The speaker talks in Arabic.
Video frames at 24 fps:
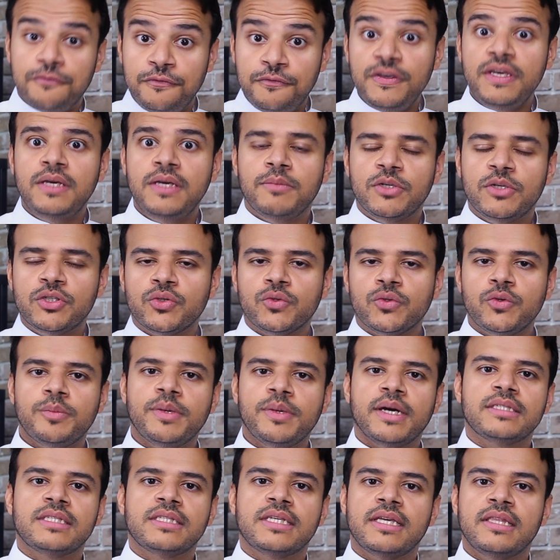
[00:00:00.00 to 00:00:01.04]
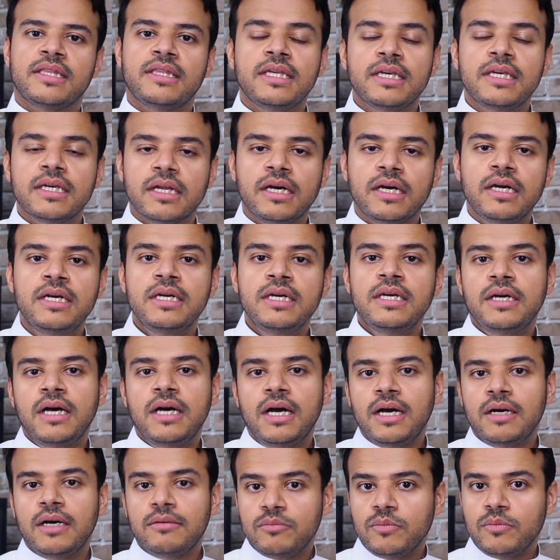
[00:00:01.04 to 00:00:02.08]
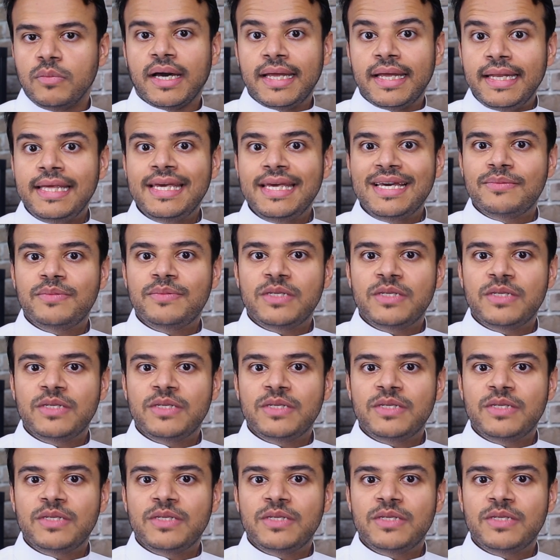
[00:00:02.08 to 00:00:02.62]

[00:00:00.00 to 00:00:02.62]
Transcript: فيه مشروبات كثيره غنيه